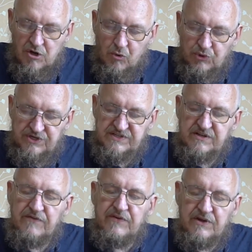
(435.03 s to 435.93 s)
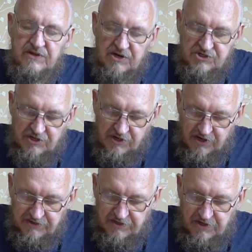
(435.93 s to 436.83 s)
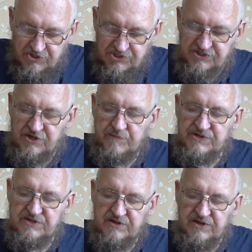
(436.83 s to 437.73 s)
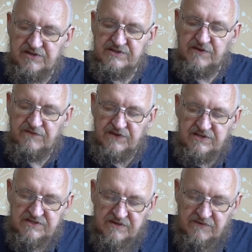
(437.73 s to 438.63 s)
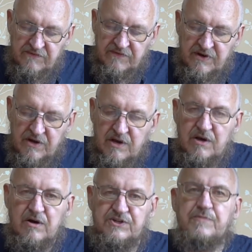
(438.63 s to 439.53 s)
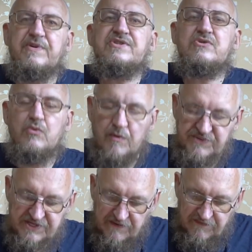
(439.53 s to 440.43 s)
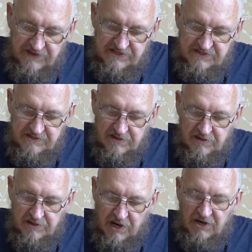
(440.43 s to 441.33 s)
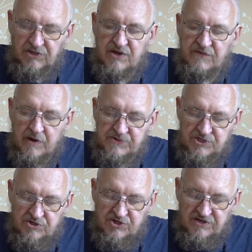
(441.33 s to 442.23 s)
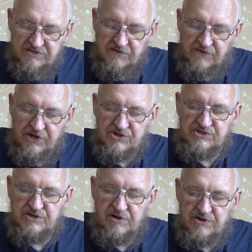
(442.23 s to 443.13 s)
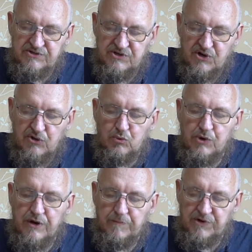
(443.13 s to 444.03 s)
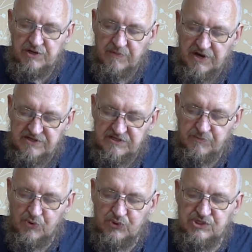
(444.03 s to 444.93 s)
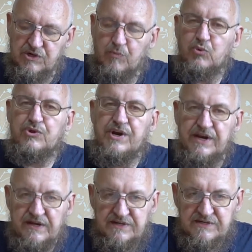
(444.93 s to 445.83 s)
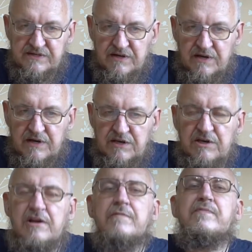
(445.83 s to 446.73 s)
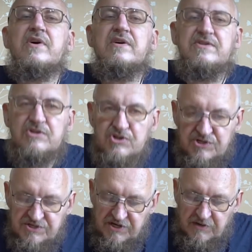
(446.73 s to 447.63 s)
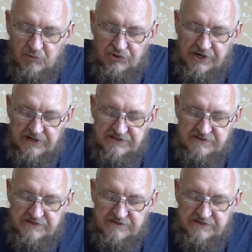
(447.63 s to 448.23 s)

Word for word: У Естафия также кратко жизнеописание софистов, где под словом «софист», как это и вообще часто в греческой литературе, понимается просто «мудрец» или «практический мудрец».